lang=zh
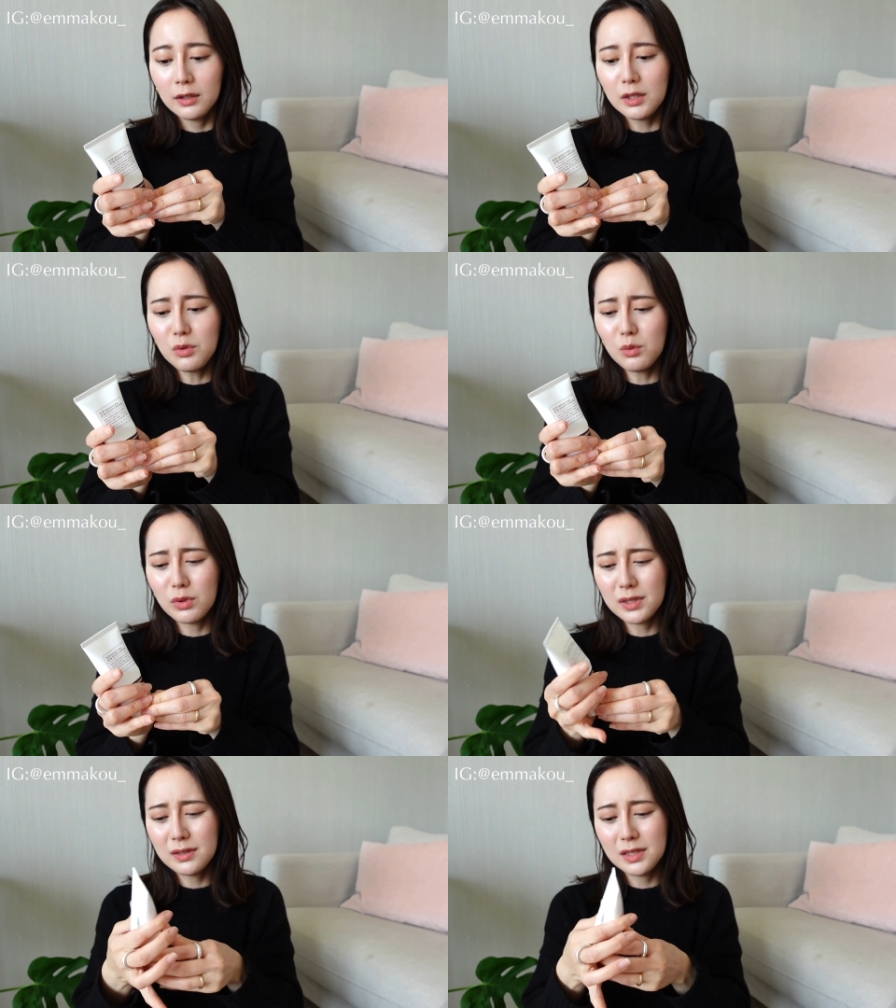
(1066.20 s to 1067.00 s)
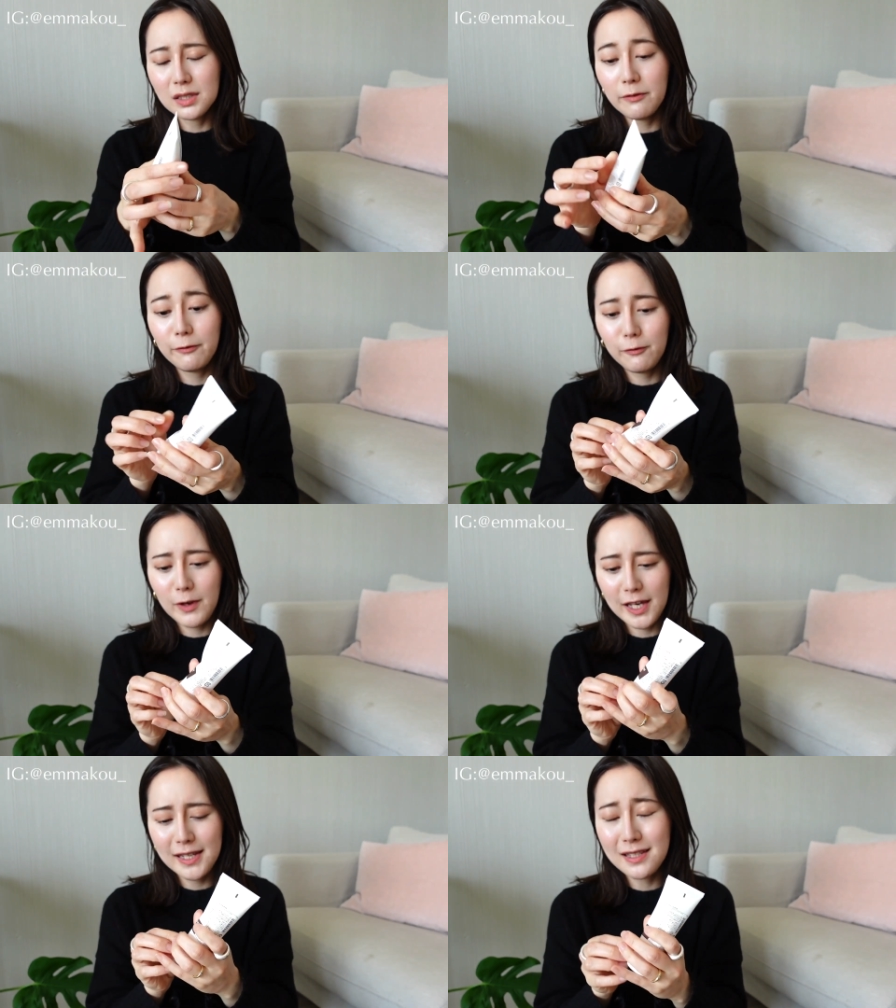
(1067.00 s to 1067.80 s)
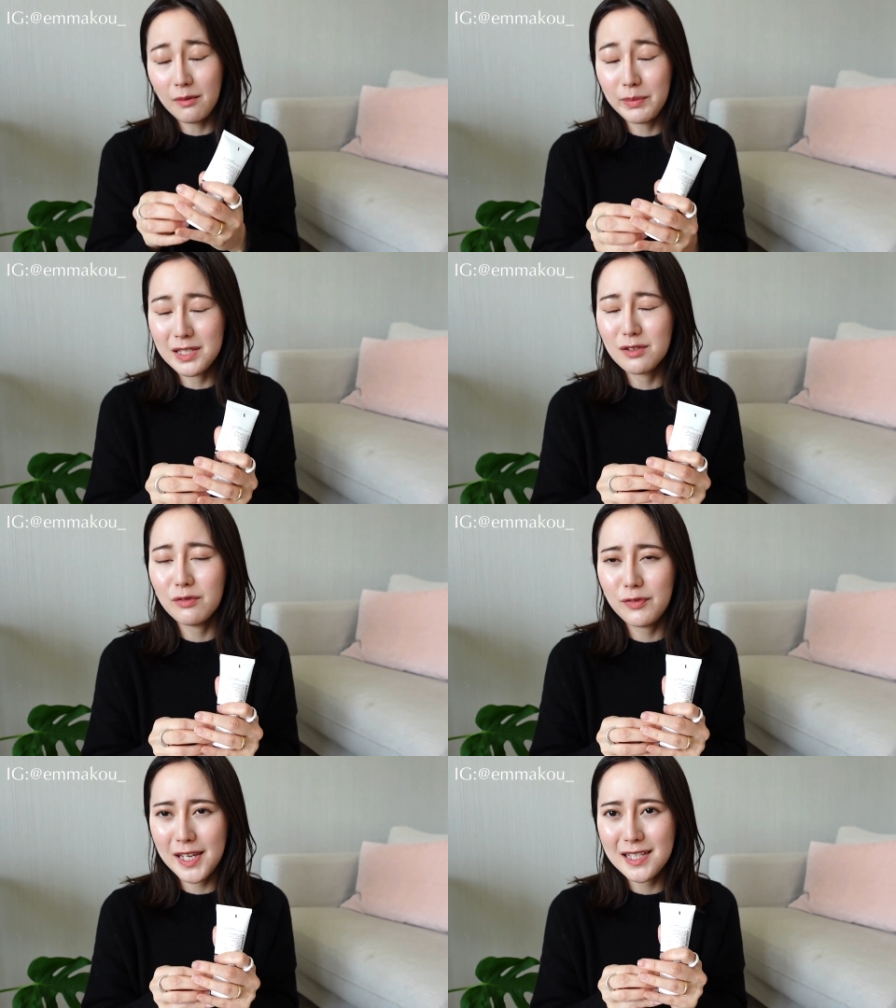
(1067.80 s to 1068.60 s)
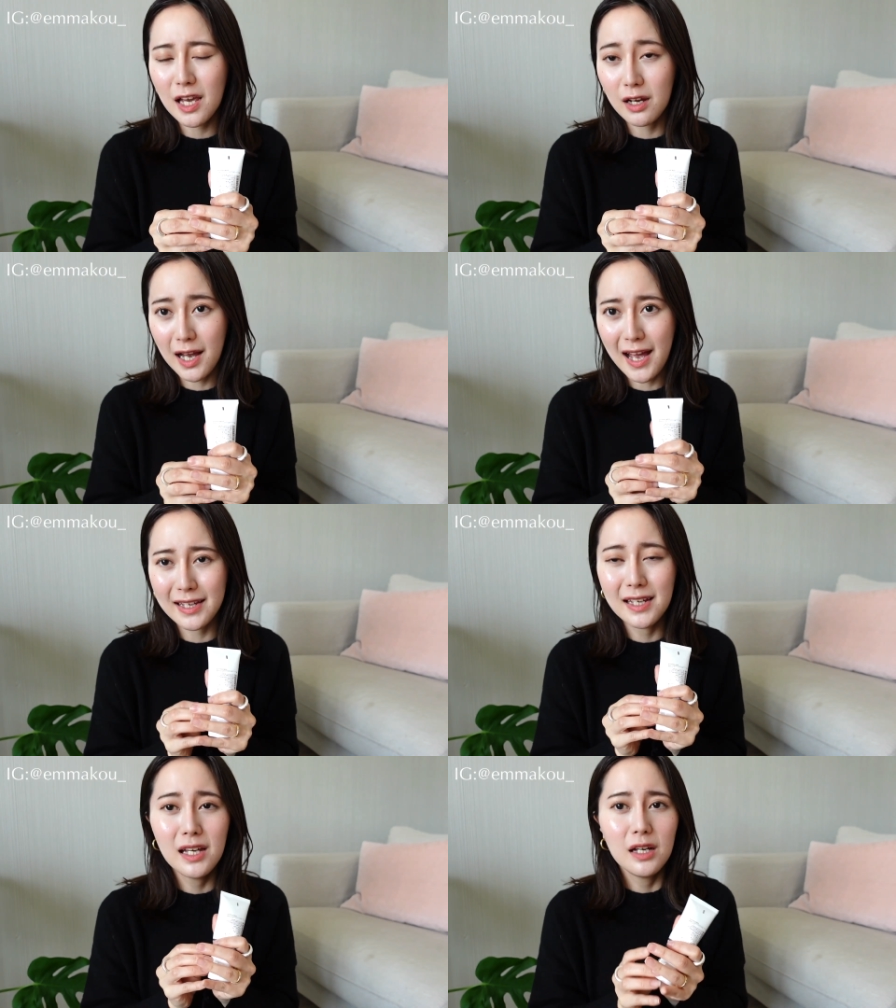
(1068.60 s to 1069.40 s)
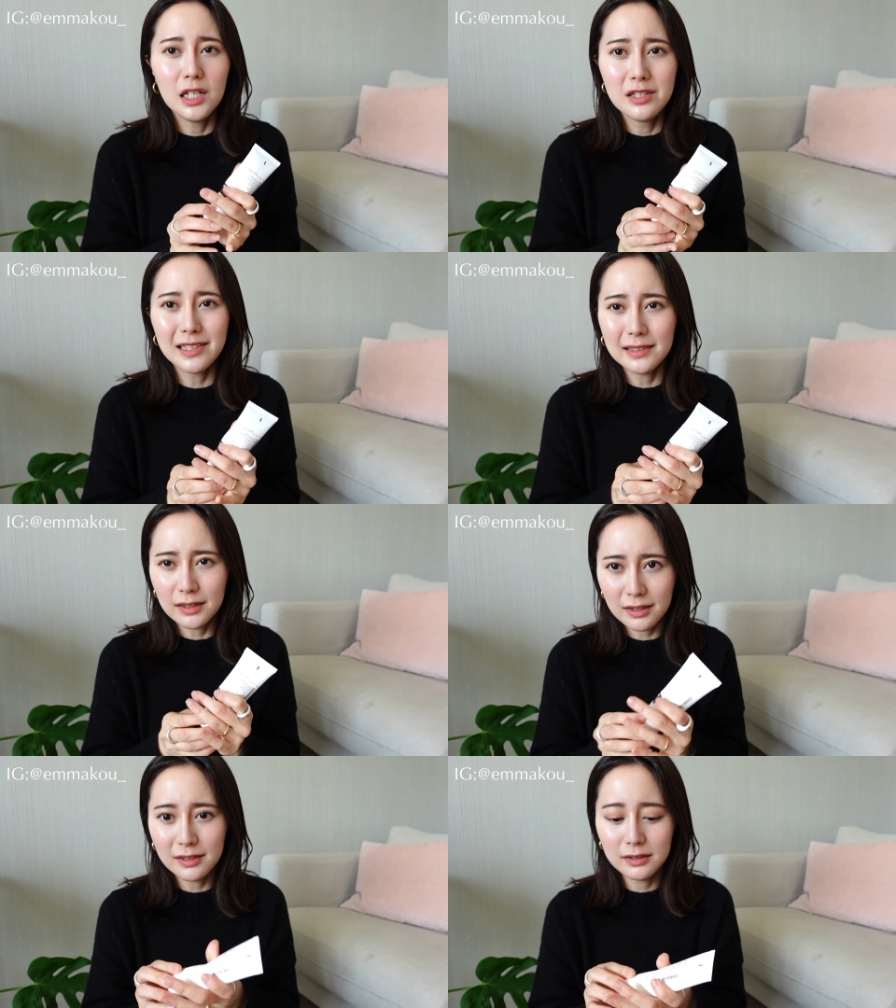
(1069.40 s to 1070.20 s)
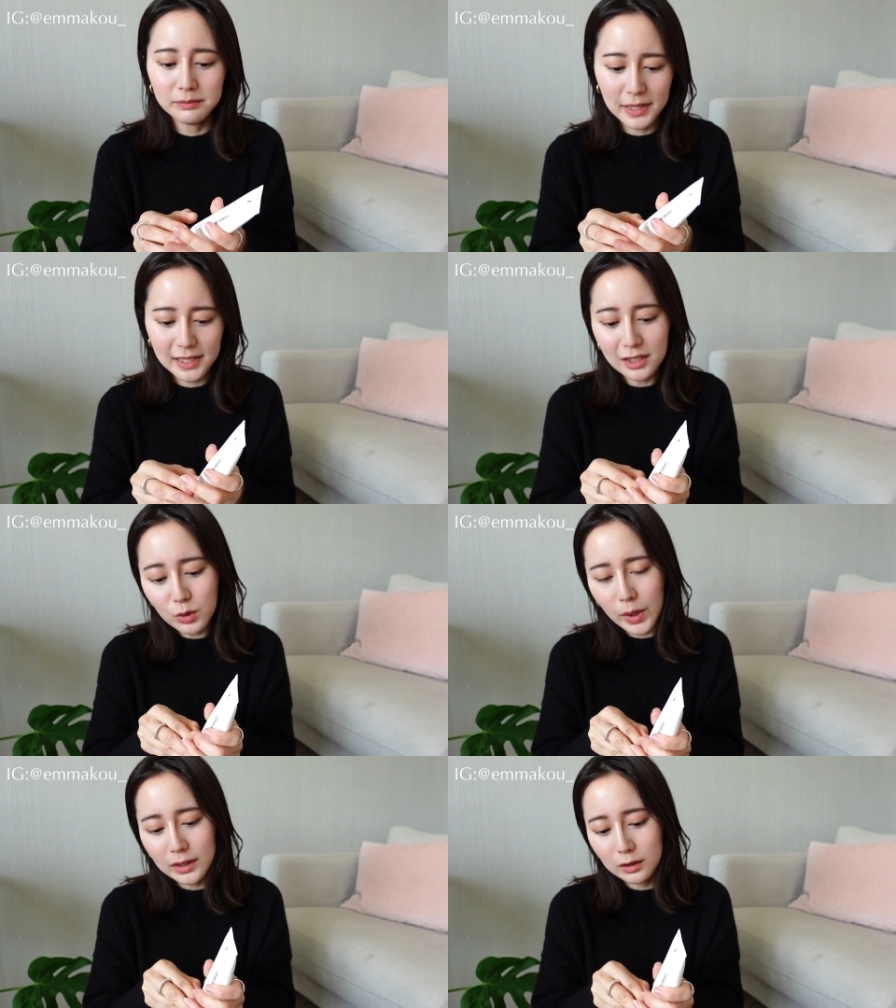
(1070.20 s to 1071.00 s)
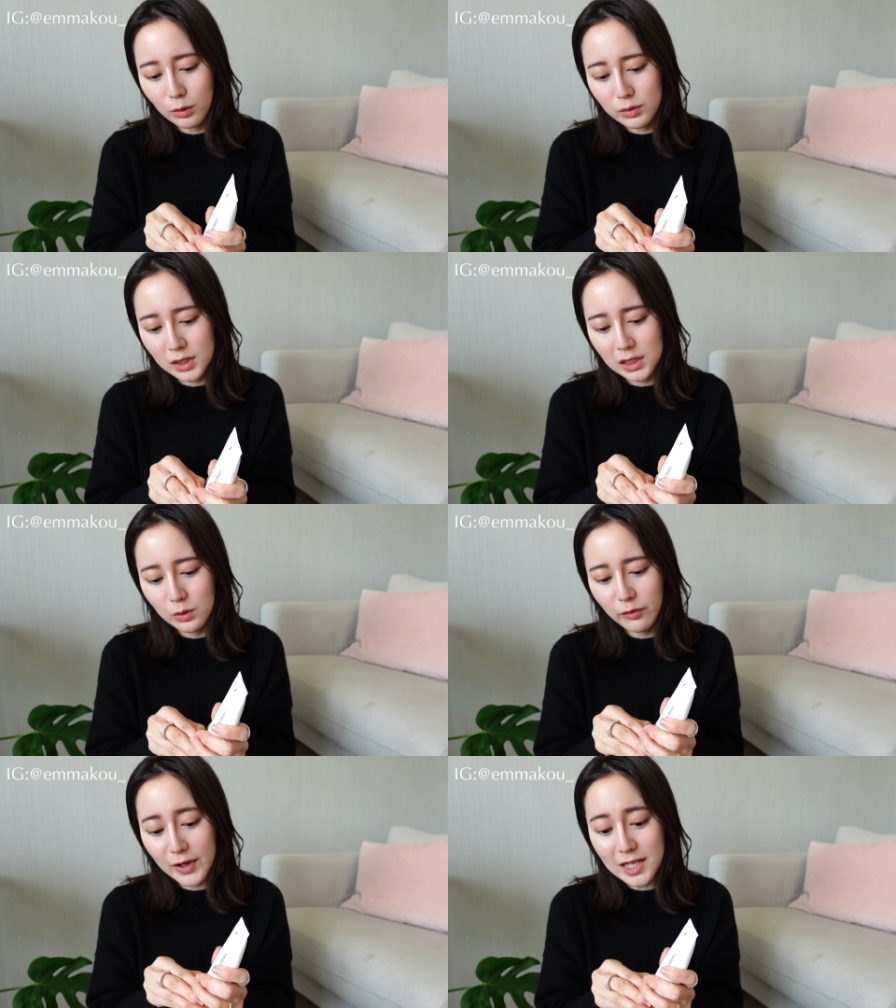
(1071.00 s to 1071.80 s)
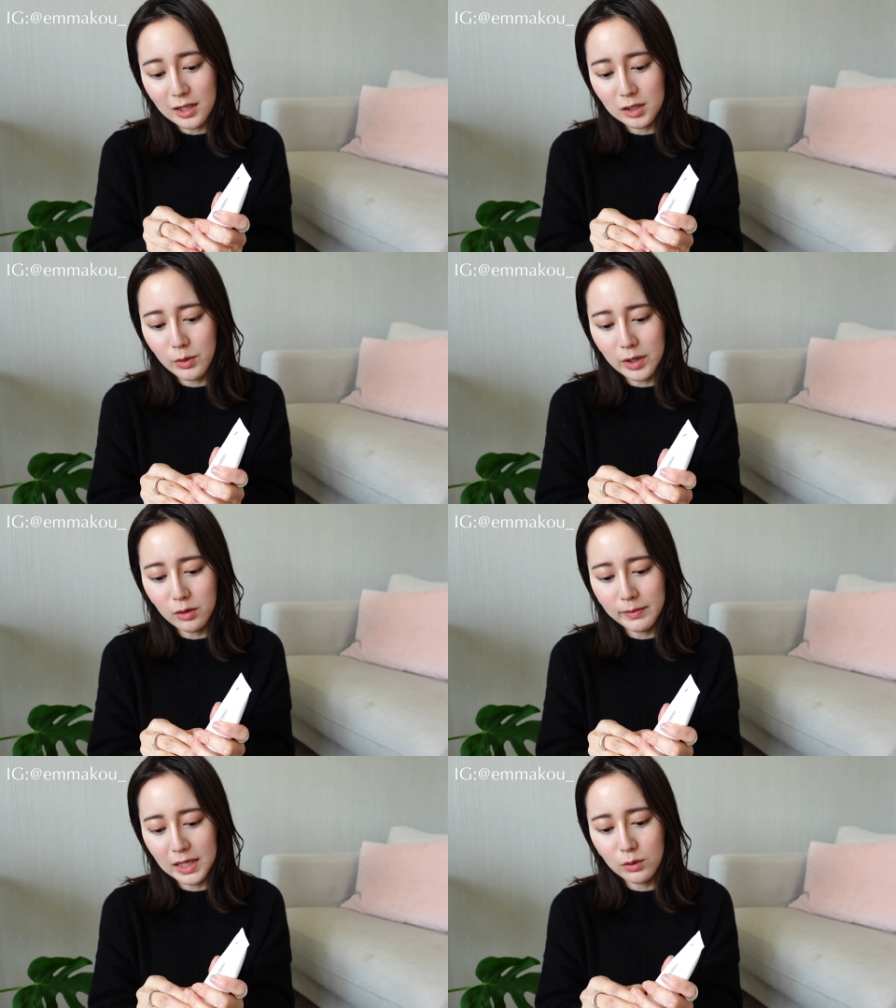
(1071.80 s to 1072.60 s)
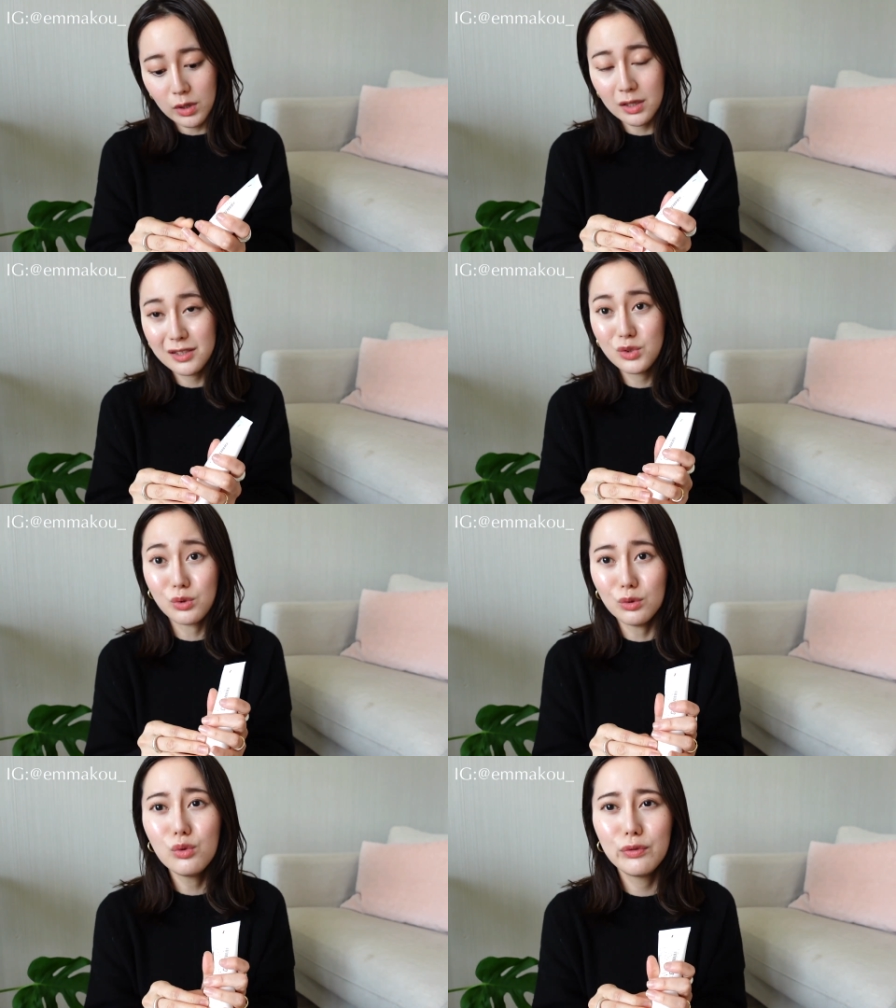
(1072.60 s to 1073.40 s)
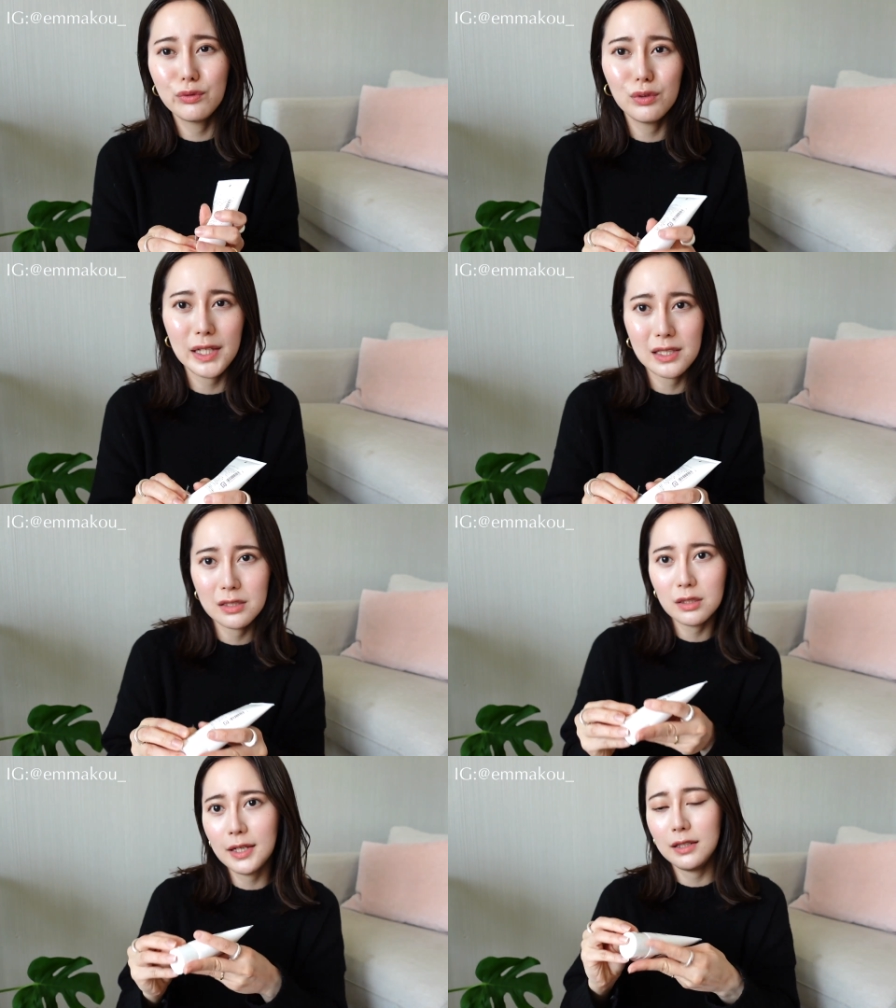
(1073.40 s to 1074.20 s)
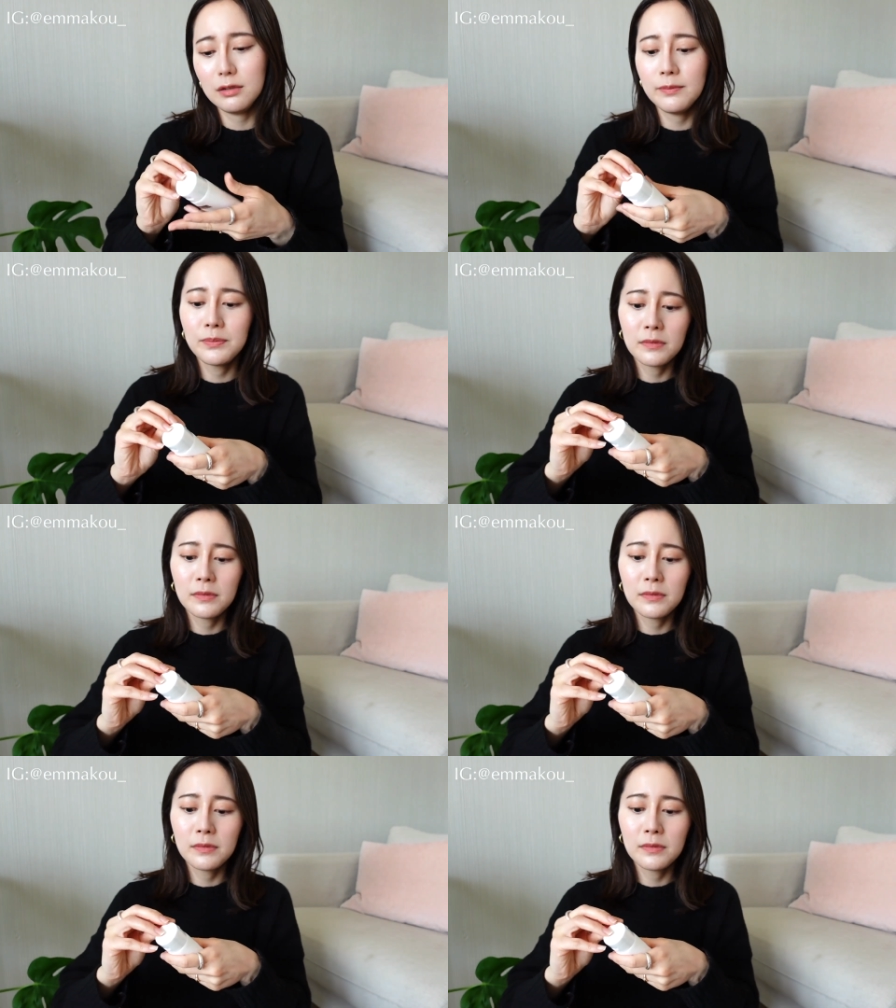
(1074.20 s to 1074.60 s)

那因为我个人是非常本身非常爱任何玫瑰东西，我非常喜欢用玫瑰纯露敷脸这类的。